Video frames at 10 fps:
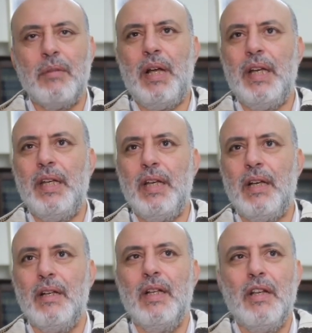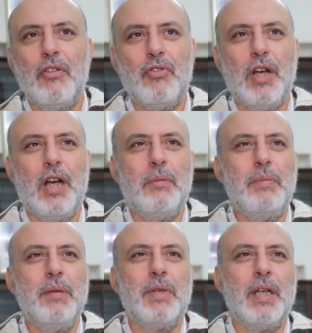البحريه
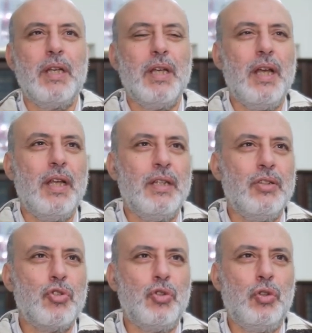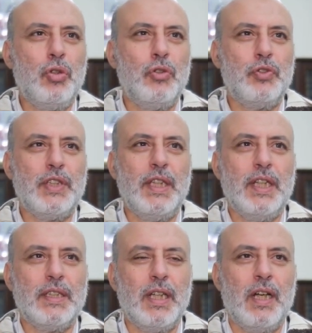فما يمكننا ننجحوا في
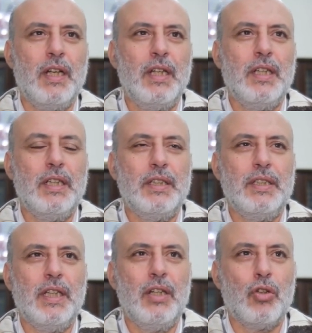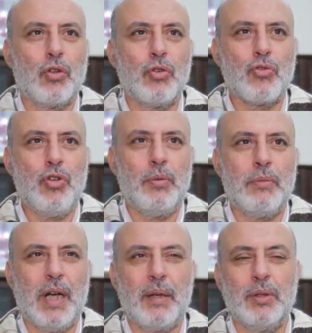السياسه ديال الرجوع
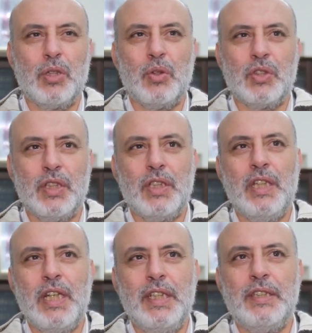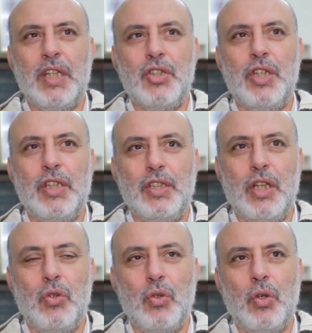بالبحر المتوسط الى الانتاجيه
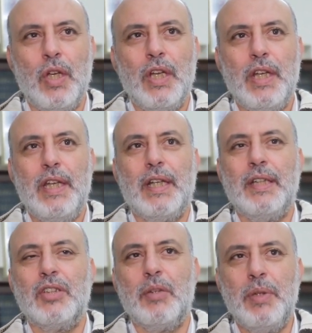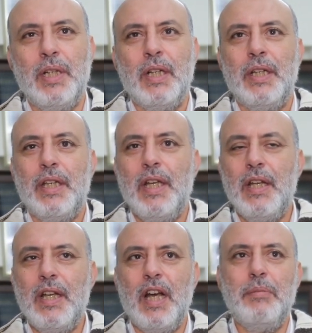ديالو اللي كانت قبل
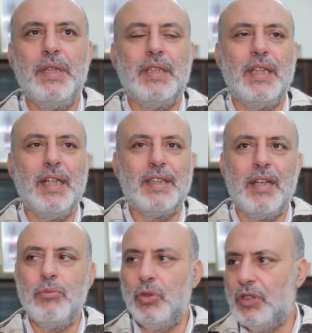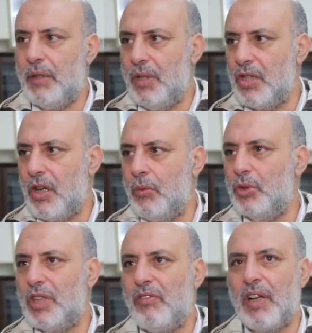الا بسياسه مندمجه
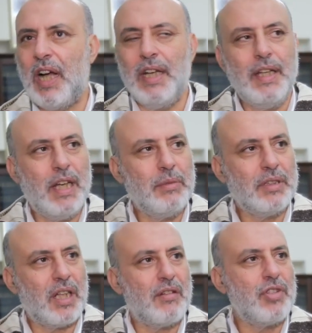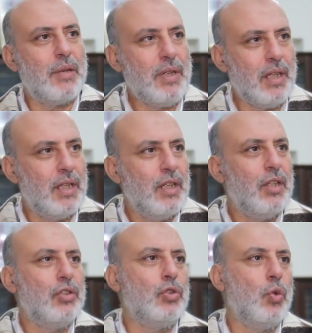ومتفق عليها من طرف جميع
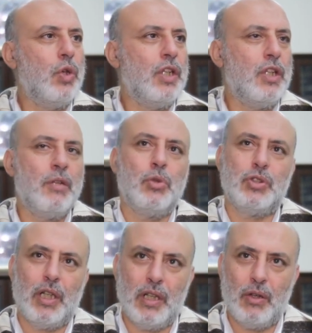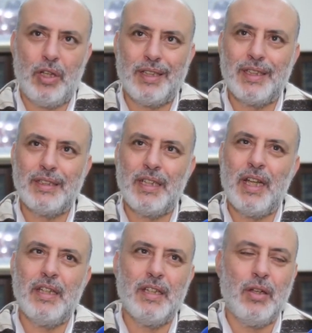الدول المطله خاصه
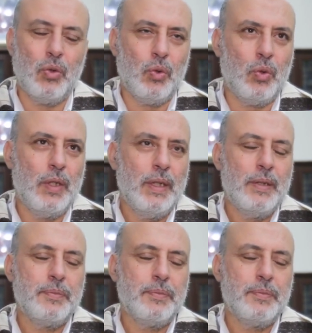انه